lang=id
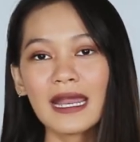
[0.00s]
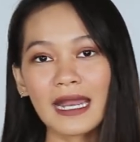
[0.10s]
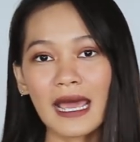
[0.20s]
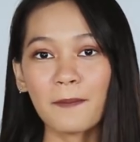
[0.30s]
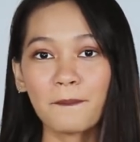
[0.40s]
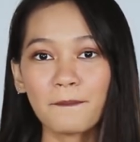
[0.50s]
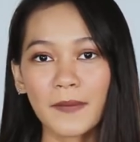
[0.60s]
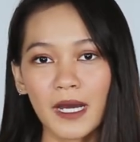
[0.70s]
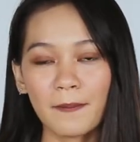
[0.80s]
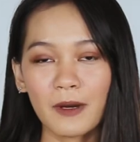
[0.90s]
Nah,
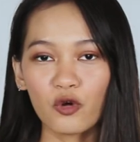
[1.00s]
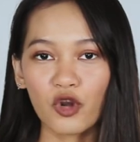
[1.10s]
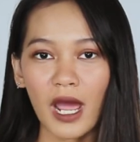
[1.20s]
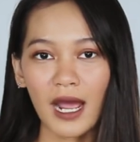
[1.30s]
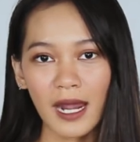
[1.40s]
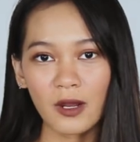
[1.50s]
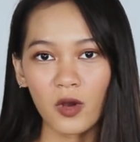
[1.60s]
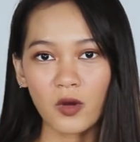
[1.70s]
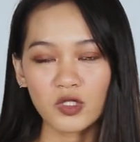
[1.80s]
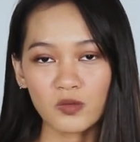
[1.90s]
uh, pengurangan
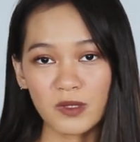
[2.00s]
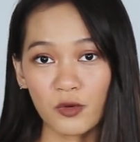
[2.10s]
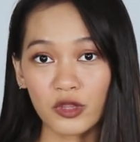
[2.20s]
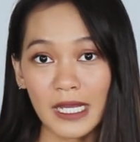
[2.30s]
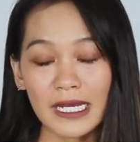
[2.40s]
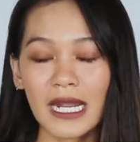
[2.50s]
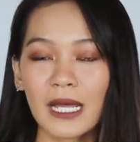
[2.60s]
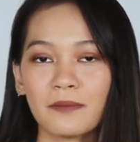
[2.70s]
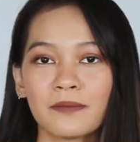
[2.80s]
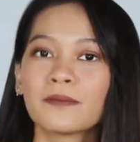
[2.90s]
konsumsi protein
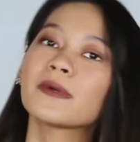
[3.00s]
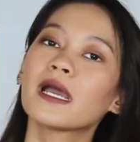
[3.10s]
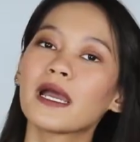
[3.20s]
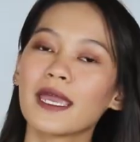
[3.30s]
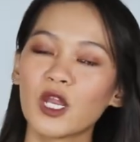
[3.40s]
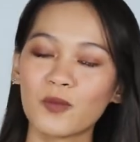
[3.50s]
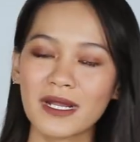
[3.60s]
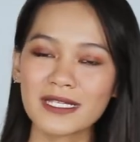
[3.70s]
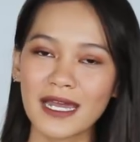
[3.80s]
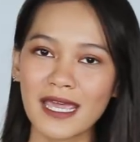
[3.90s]
dalam
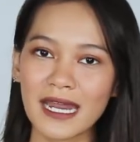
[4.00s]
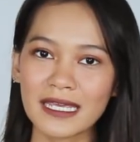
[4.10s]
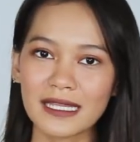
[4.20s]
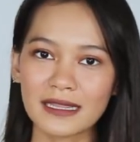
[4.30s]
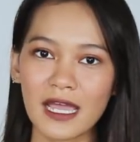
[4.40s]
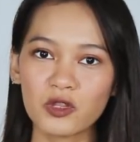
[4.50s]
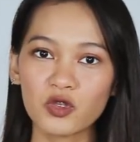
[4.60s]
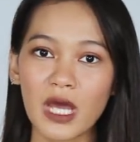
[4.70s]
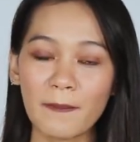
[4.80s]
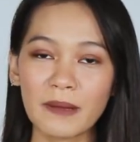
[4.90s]
kehidupan sehari-hari kita
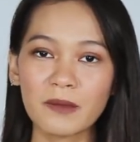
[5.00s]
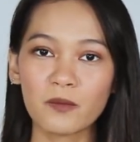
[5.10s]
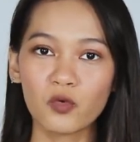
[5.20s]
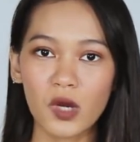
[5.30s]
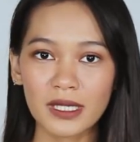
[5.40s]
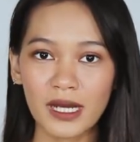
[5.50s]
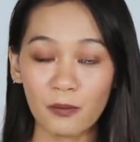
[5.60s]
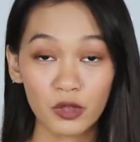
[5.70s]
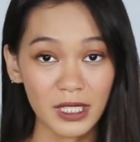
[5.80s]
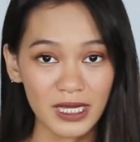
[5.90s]
itu dapat membuat
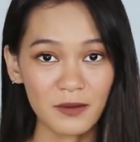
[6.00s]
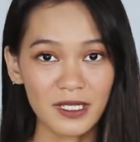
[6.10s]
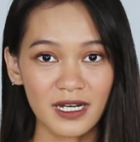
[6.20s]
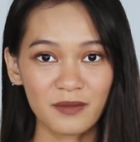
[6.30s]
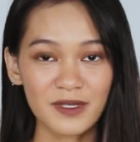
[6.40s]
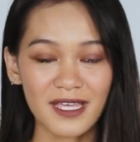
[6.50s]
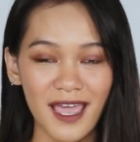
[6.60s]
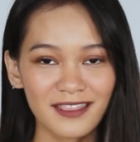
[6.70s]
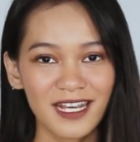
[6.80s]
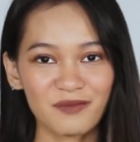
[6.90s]
rambut kita menjadi lebih
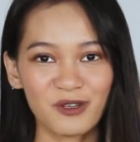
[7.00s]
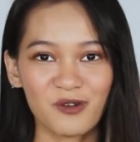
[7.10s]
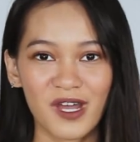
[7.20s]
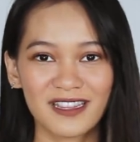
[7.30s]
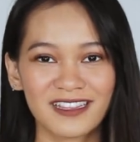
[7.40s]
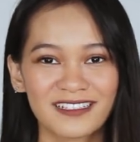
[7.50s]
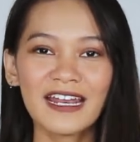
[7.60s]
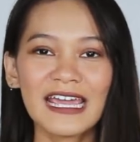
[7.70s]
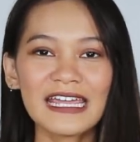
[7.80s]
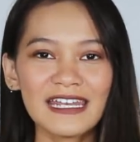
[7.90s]
sehat dan lebih kuat.
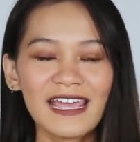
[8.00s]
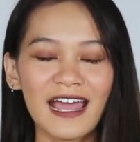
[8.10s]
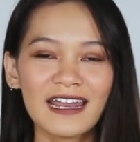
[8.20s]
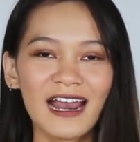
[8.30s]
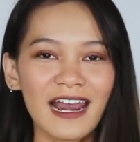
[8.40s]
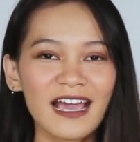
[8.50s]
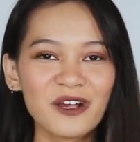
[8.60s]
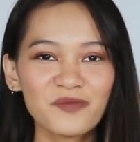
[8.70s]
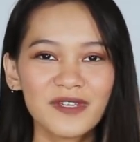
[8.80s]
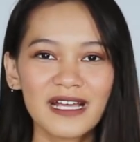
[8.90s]
Nah ini adalah
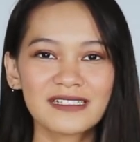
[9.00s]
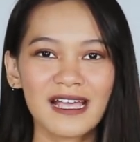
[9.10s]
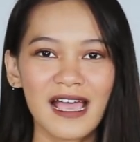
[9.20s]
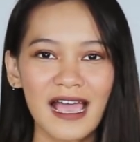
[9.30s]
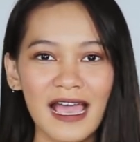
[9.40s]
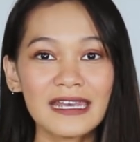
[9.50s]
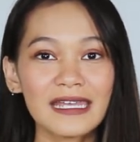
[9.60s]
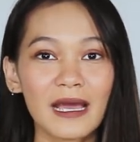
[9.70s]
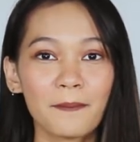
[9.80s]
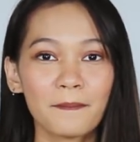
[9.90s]
kebiasaan
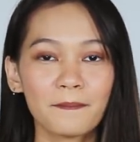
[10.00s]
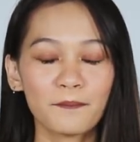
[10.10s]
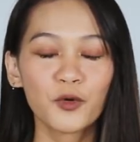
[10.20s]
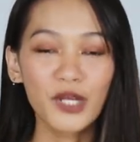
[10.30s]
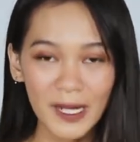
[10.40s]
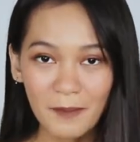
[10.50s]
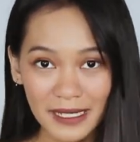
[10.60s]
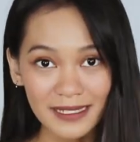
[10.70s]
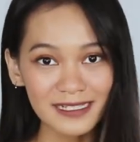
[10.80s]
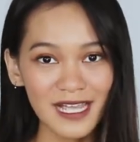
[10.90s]
yang mungkin
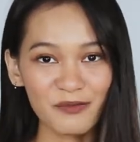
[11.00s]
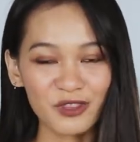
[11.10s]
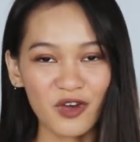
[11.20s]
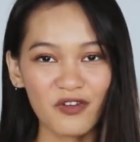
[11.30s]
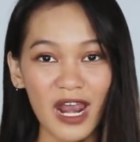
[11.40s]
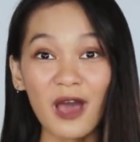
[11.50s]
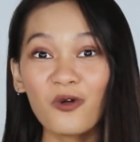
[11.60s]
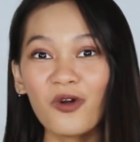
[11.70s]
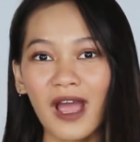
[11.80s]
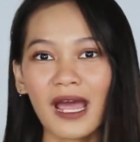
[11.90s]
banyak sahabat Nova
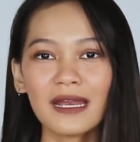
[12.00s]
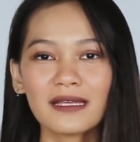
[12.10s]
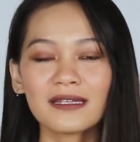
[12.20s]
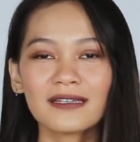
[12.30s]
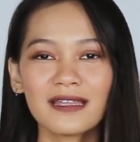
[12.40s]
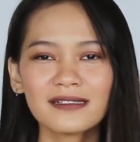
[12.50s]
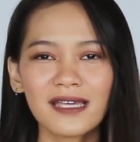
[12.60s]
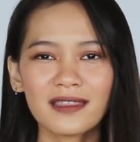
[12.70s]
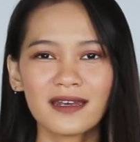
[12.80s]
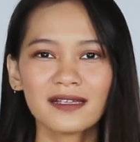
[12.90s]
lakukan yang ternyata
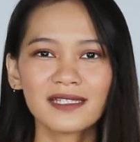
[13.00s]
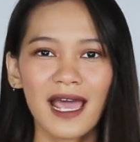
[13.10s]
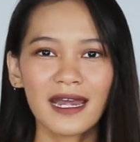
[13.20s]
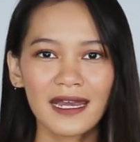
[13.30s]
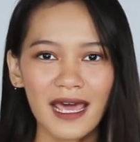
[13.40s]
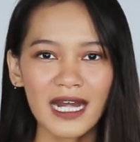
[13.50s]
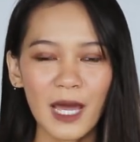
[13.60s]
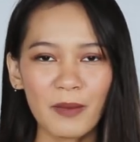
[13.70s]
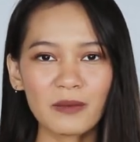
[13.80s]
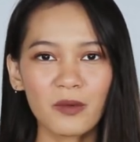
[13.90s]
secara tidak sadar
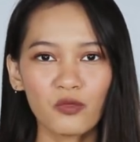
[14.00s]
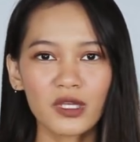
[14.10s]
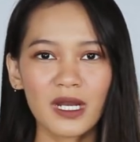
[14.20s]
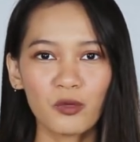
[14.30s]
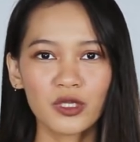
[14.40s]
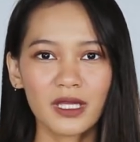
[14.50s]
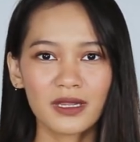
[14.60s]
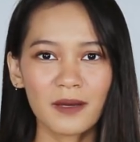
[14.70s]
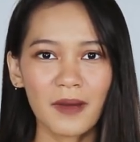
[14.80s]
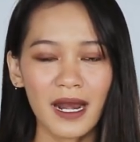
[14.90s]
dapat membuat rambut
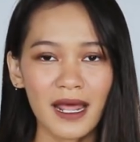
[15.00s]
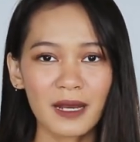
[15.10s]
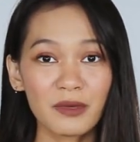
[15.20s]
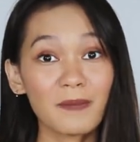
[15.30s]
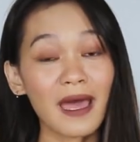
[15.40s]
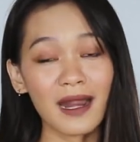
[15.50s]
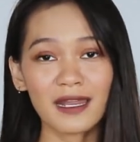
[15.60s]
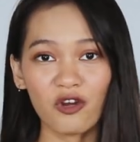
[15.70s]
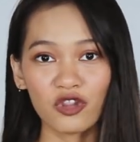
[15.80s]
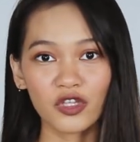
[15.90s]
kita malah lebih parah
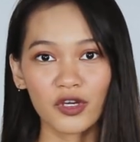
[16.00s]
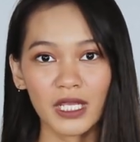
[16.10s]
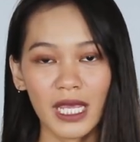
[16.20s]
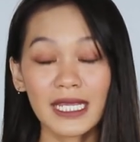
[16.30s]
nih rontoknya